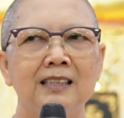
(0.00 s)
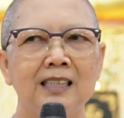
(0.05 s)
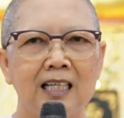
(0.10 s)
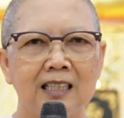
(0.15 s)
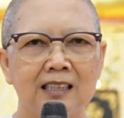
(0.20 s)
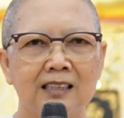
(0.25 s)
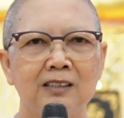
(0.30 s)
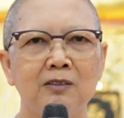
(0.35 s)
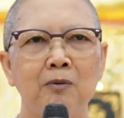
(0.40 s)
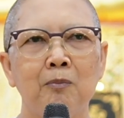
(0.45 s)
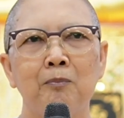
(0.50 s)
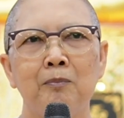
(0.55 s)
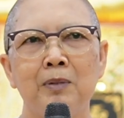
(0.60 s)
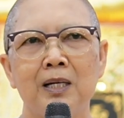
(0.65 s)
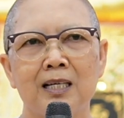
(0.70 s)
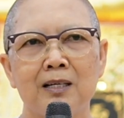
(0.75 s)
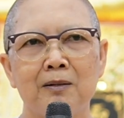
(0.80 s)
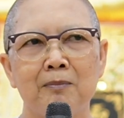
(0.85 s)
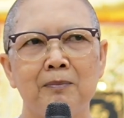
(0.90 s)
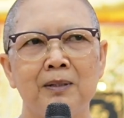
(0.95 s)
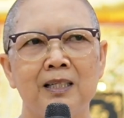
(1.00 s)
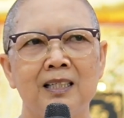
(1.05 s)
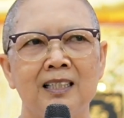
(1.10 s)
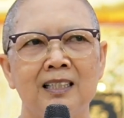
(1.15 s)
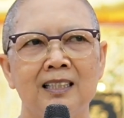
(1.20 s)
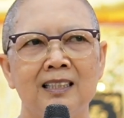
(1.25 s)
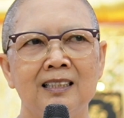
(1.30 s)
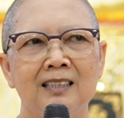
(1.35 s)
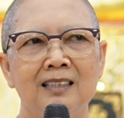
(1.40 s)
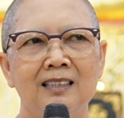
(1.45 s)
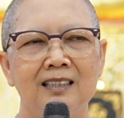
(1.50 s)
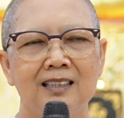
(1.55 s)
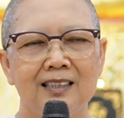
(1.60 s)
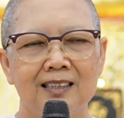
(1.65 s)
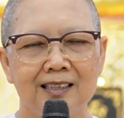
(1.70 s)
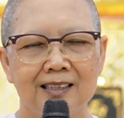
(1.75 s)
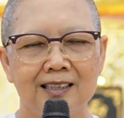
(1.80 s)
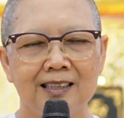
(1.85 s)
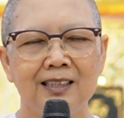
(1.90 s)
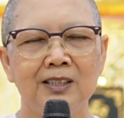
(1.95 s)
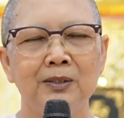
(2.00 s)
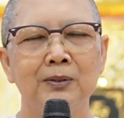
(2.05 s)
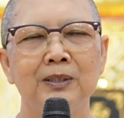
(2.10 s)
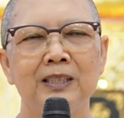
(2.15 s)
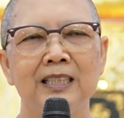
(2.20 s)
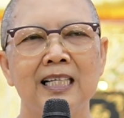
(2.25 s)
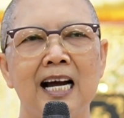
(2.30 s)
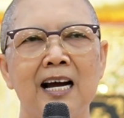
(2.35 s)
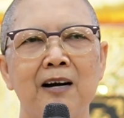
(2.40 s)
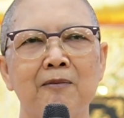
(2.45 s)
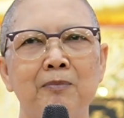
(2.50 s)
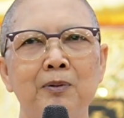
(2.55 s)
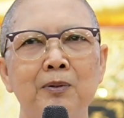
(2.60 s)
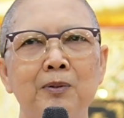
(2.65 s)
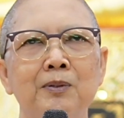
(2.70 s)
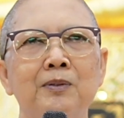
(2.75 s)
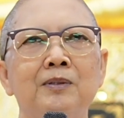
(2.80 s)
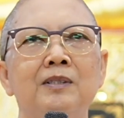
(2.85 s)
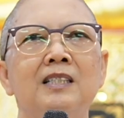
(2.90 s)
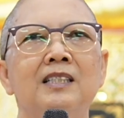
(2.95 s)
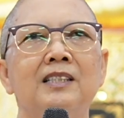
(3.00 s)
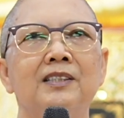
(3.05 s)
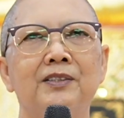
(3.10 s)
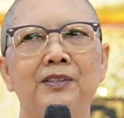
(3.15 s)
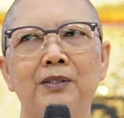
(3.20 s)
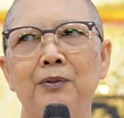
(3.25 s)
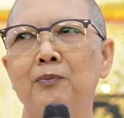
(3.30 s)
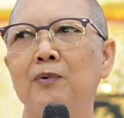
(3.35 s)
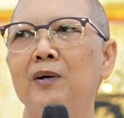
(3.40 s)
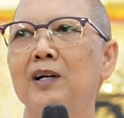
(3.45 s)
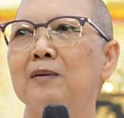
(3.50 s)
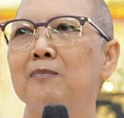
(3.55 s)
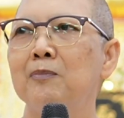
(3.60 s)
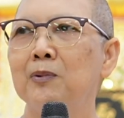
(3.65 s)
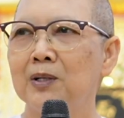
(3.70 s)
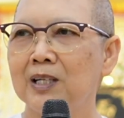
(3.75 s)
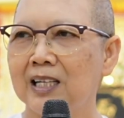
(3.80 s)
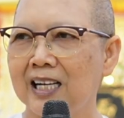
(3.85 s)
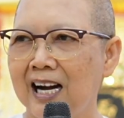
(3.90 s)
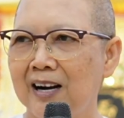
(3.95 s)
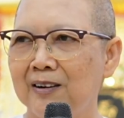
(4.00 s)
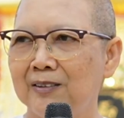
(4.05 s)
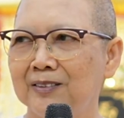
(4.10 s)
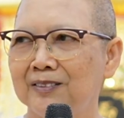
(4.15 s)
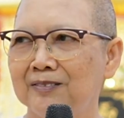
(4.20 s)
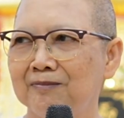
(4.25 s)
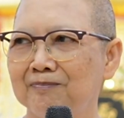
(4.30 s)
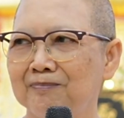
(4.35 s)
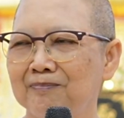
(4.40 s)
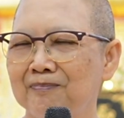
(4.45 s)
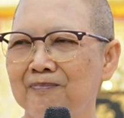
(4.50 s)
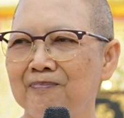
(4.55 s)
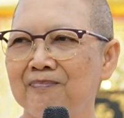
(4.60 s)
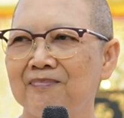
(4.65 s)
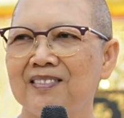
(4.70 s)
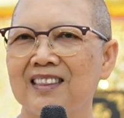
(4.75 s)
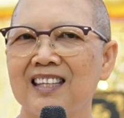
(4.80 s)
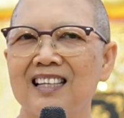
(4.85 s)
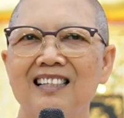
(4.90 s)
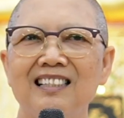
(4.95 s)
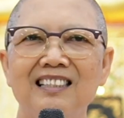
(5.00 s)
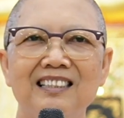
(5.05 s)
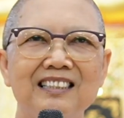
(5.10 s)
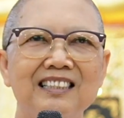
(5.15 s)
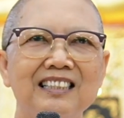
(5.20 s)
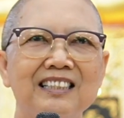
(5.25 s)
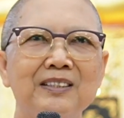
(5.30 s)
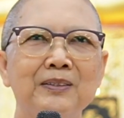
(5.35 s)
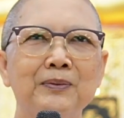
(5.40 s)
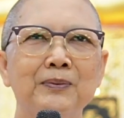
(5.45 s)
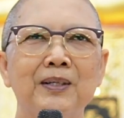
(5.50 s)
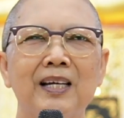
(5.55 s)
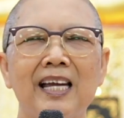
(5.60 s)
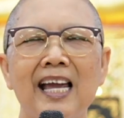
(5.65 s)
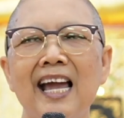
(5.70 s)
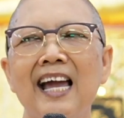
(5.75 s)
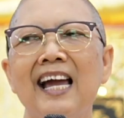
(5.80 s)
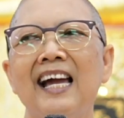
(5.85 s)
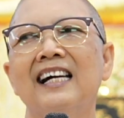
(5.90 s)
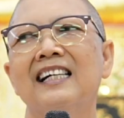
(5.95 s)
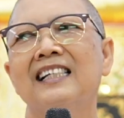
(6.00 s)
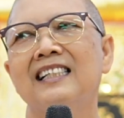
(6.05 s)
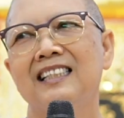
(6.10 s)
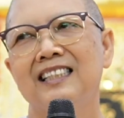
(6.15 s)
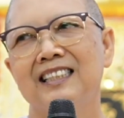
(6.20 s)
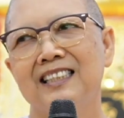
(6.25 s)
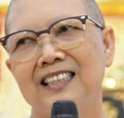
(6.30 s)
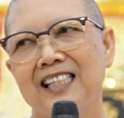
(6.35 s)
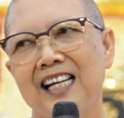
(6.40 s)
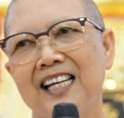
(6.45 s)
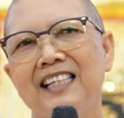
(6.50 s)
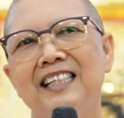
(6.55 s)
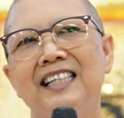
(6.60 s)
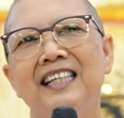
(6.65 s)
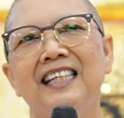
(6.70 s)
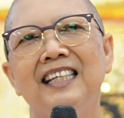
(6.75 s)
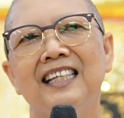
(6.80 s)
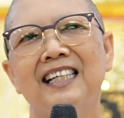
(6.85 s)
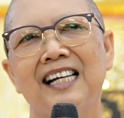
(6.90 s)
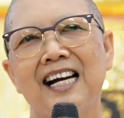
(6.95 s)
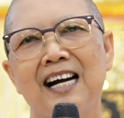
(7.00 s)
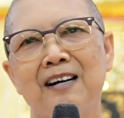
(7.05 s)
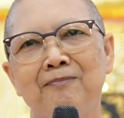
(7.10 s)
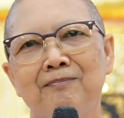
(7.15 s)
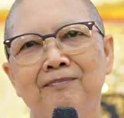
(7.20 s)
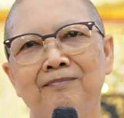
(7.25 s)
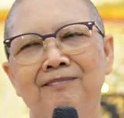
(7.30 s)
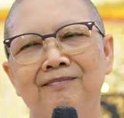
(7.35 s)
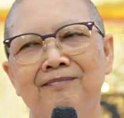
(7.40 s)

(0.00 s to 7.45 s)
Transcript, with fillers: สั่งสมบารมีหรืออยู่อย่างผู้เสวยบุญเก่าหรือจะอยู่แค่ใช้หนี้กรรม